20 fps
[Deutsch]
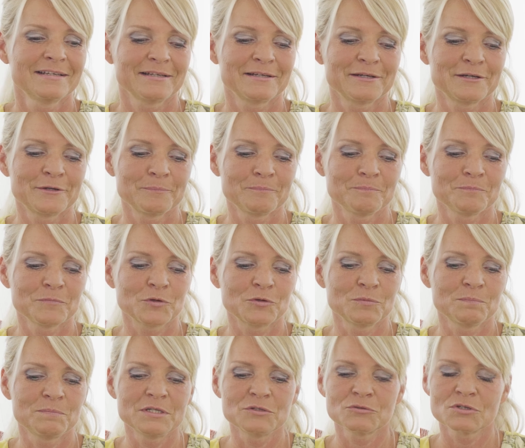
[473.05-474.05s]
Ähm,
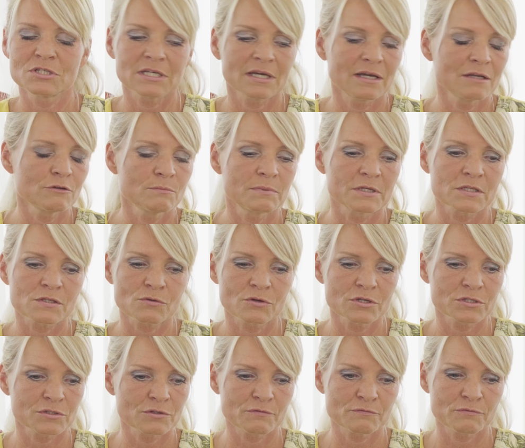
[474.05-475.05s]
und bin total
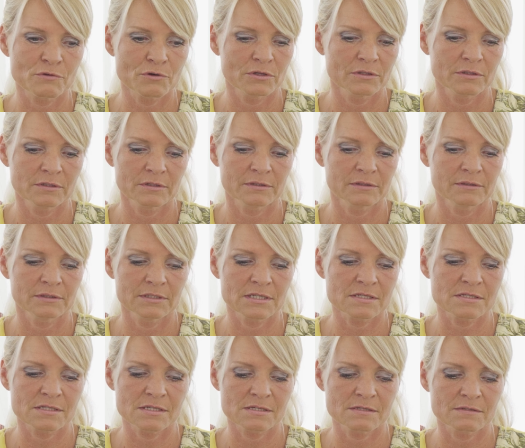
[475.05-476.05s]
überzeugt davon, äh,
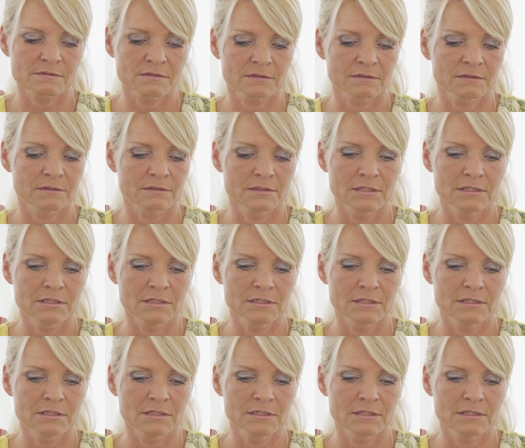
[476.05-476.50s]
dass es äh,